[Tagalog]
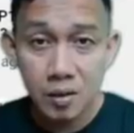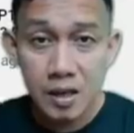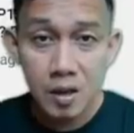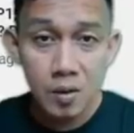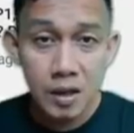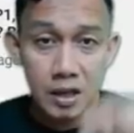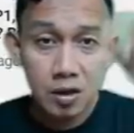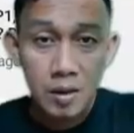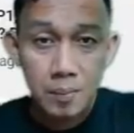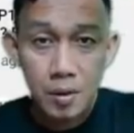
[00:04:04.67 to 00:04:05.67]
ko rin kung hit
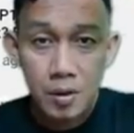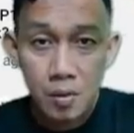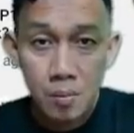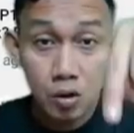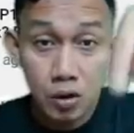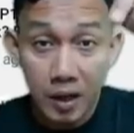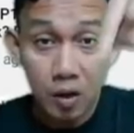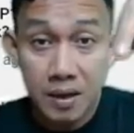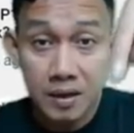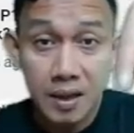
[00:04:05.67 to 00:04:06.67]
nyo na po yung most
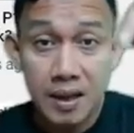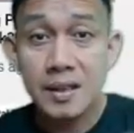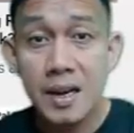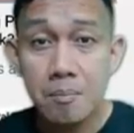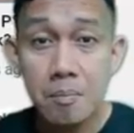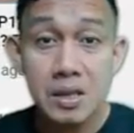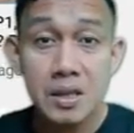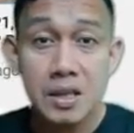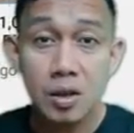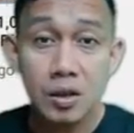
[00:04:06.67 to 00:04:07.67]
recommended na
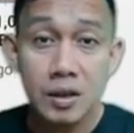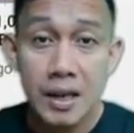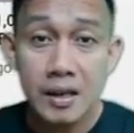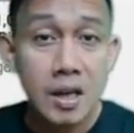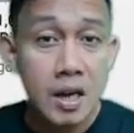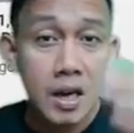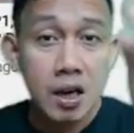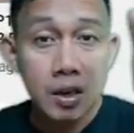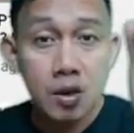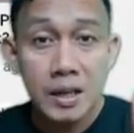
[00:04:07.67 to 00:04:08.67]
business ko online.
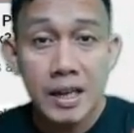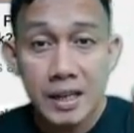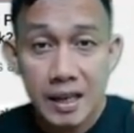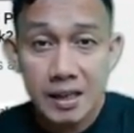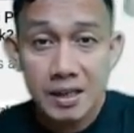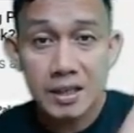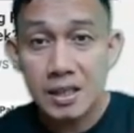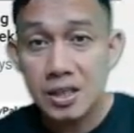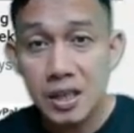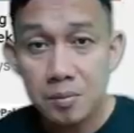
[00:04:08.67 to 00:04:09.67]
Yung link ay nasa
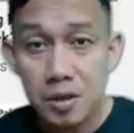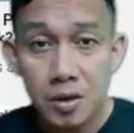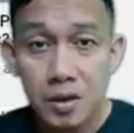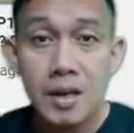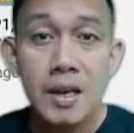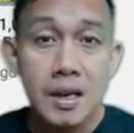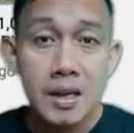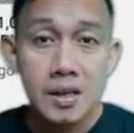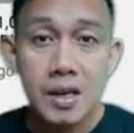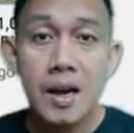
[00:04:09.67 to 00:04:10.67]
description
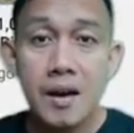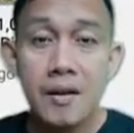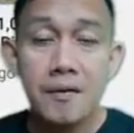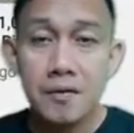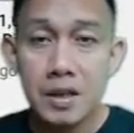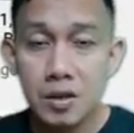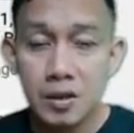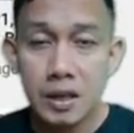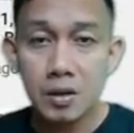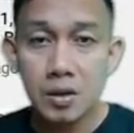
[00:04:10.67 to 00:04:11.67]
sa video
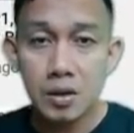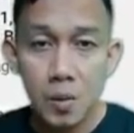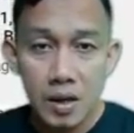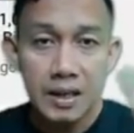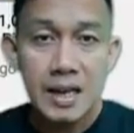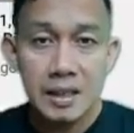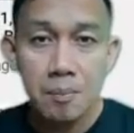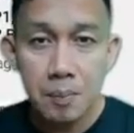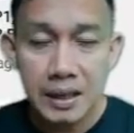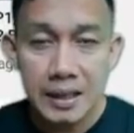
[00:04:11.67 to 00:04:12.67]
na to. So wag na nating
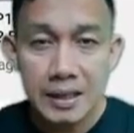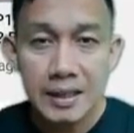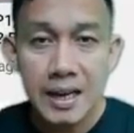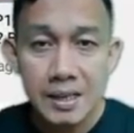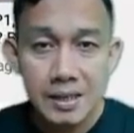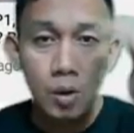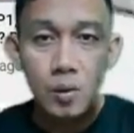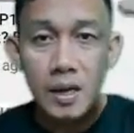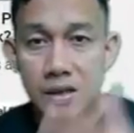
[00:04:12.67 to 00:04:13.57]
patagalin guys. So let's